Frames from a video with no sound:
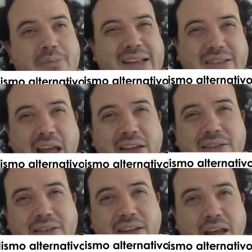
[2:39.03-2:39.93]

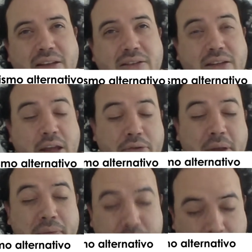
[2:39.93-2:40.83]
matanzas de
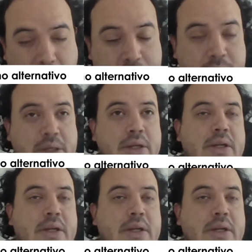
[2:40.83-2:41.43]
Vietnam,